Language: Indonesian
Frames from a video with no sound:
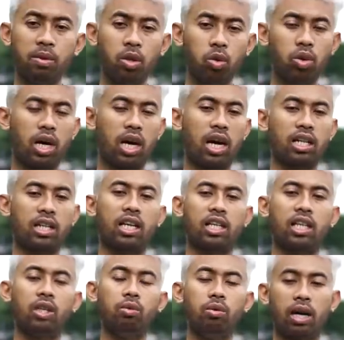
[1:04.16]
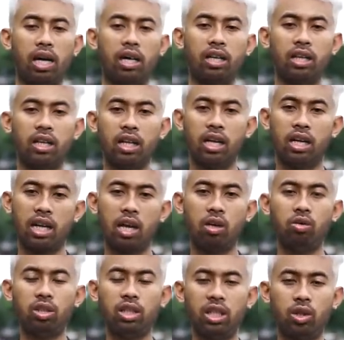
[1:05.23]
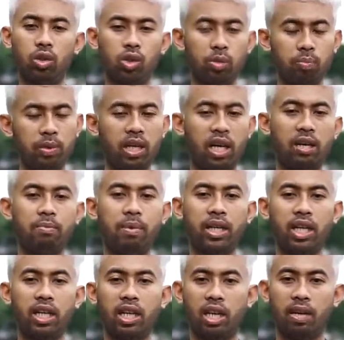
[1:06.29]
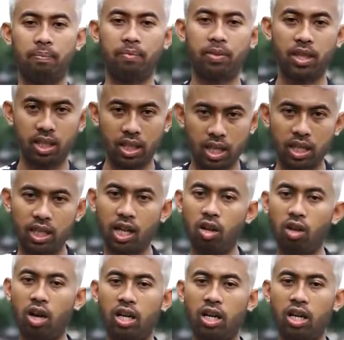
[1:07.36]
menggunakan kaki luar lalu ditutup dengan bagian dalam. Jadi kalau